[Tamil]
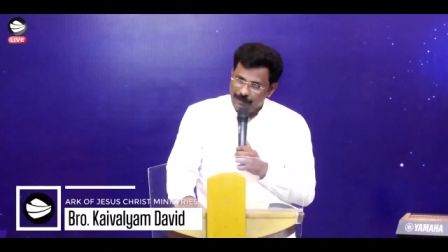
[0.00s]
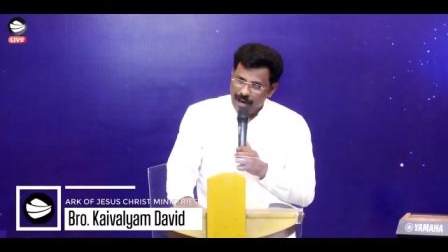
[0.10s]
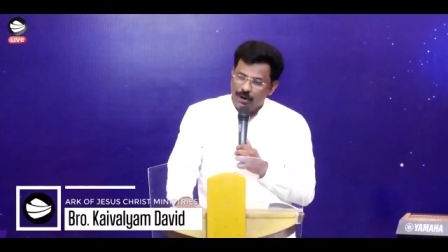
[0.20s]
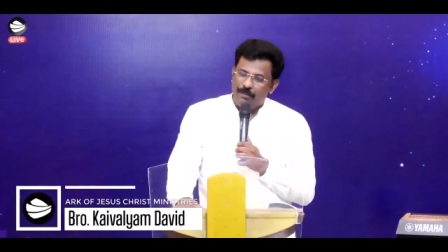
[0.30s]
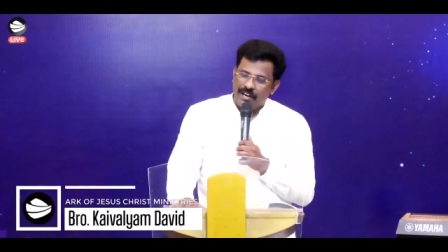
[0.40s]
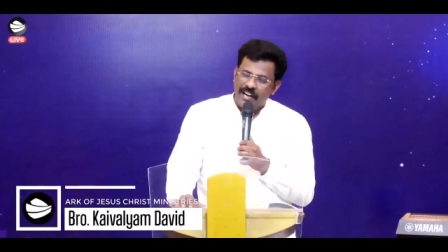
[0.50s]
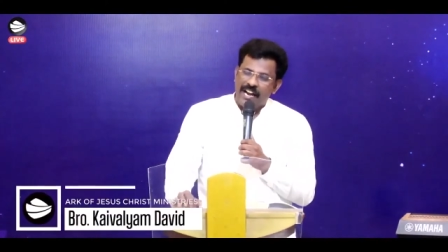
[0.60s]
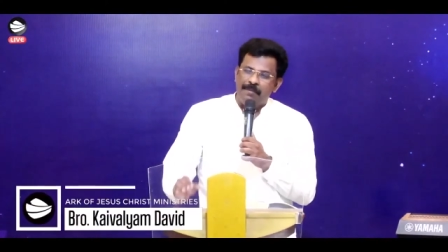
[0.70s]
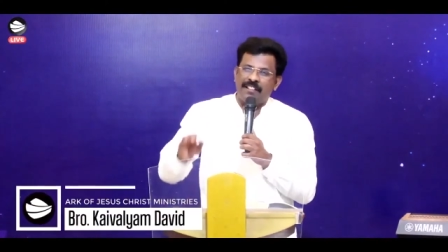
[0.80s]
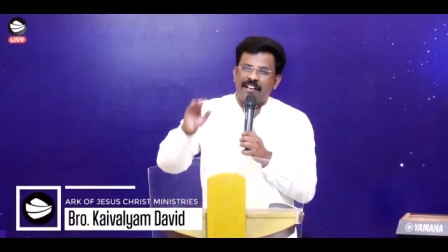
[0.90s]
பாரோ மன்னன்
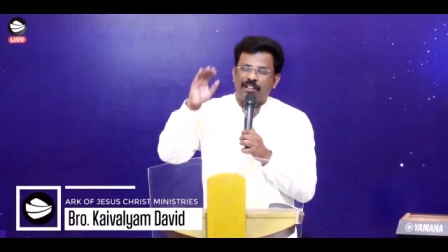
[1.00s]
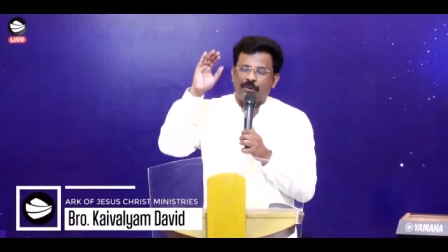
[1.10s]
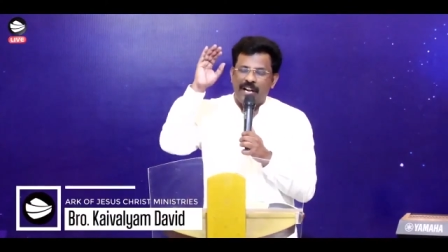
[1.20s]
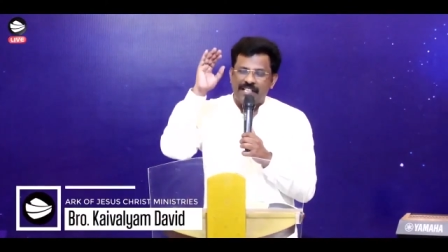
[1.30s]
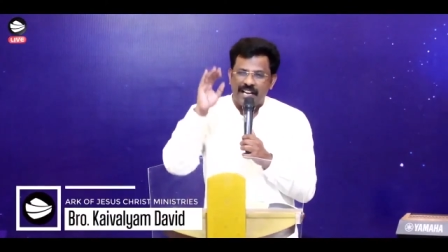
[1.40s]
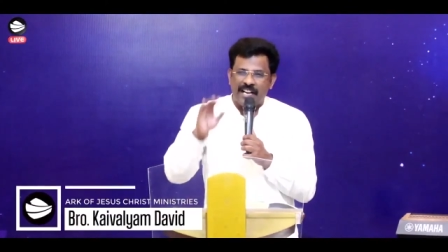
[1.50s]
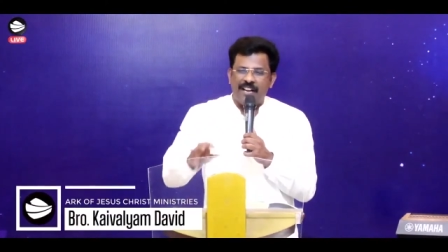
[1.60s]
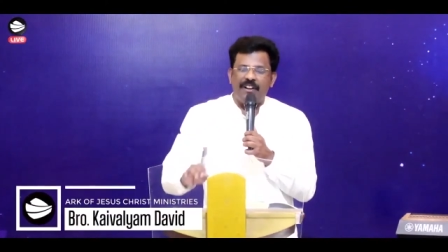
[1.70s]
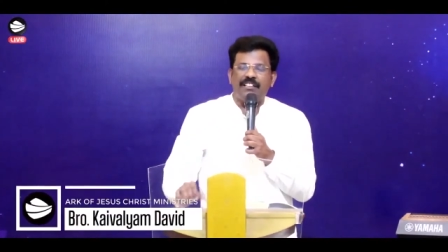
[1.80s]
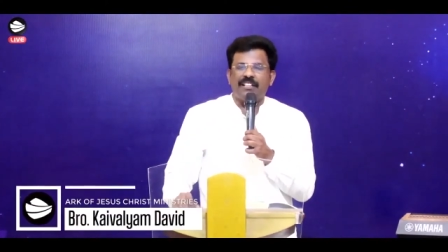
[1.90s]
அடிமைத்தனத்துக்குள்ளே
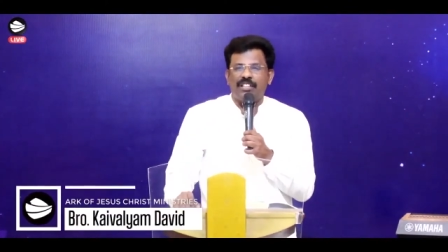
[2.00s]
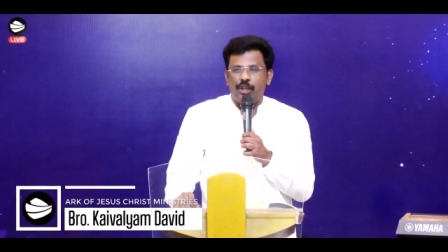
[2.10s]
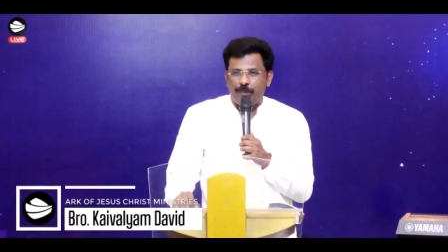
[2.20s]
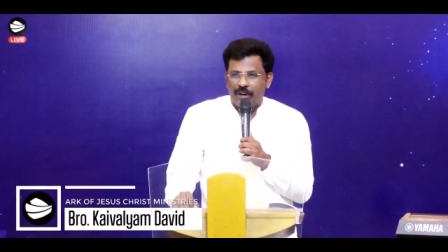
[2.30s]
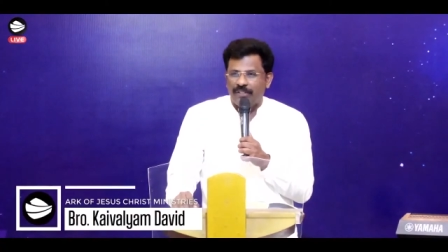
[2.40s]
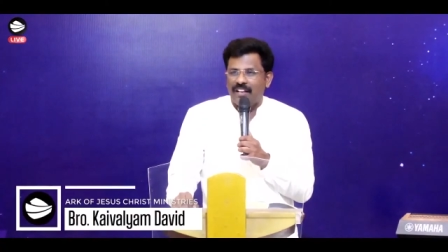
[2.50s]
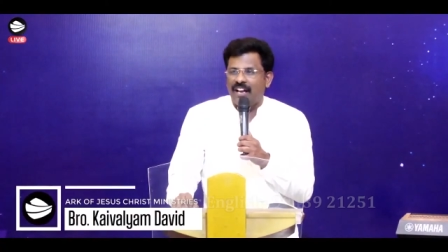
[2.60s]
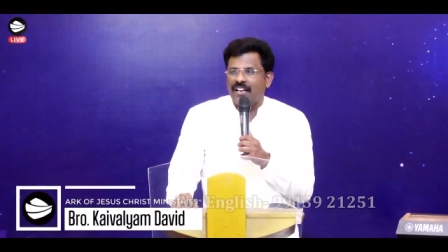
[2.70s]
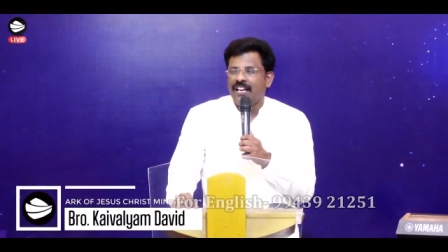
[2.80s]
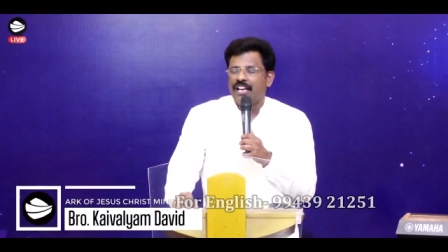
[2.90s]
ஜனங்களை வைத்திருந்தது
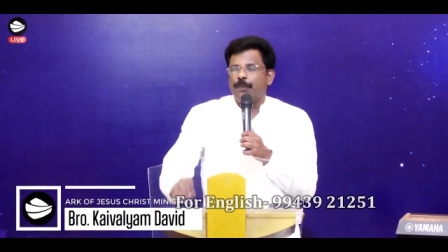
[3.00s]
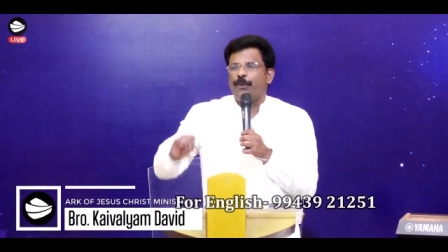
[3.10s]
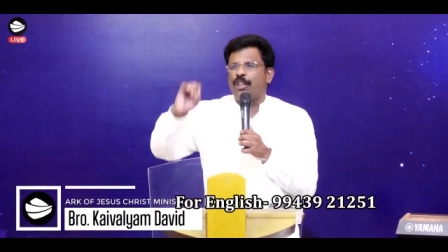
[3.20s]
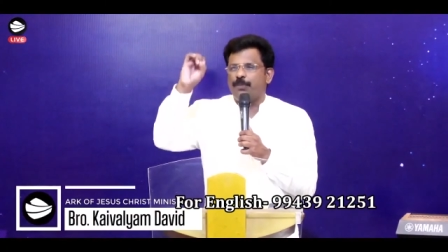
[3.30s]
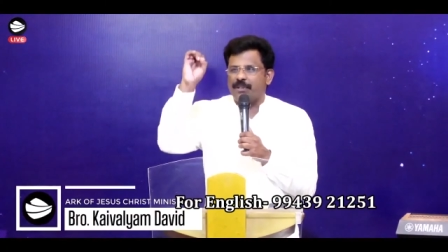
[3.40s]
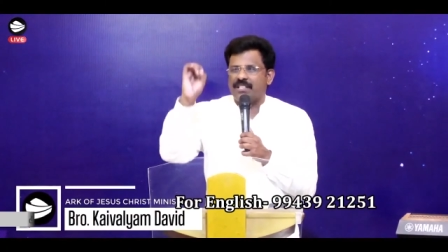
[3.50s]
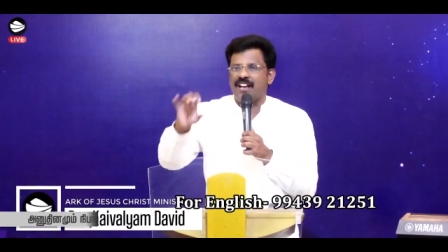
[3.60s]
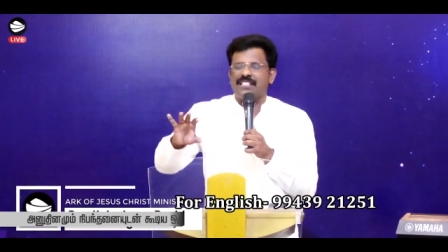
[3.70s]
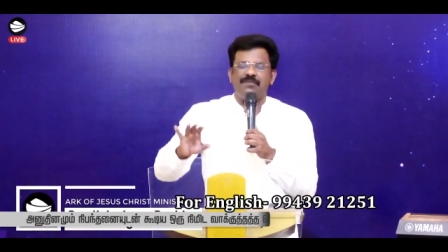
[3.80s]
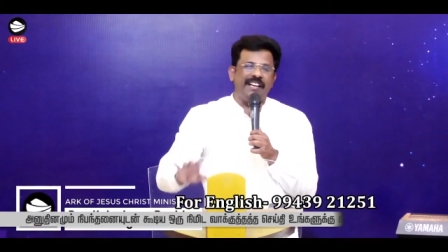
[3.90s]
போலத்தான் இப்பொழுது
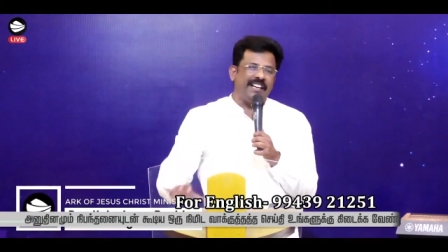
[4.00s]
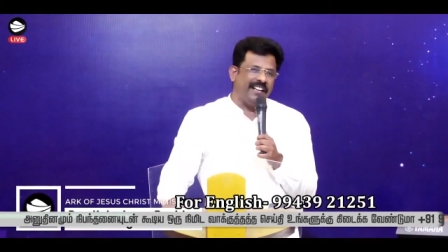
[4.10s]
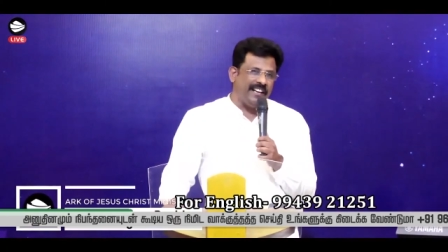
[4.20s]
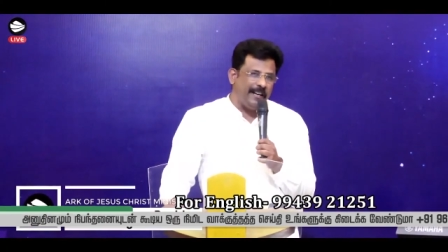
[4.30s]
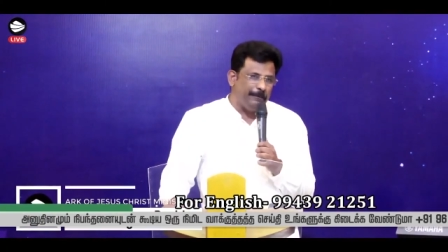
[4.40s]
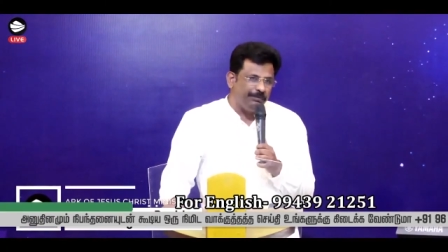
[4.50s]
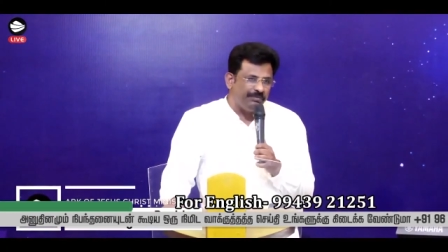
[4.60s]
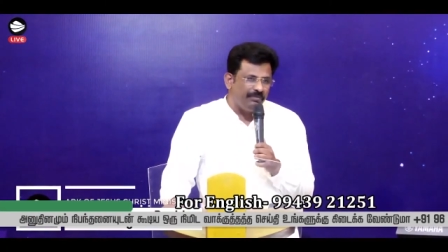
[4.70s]
பிசாசம் வைக்கின்றான்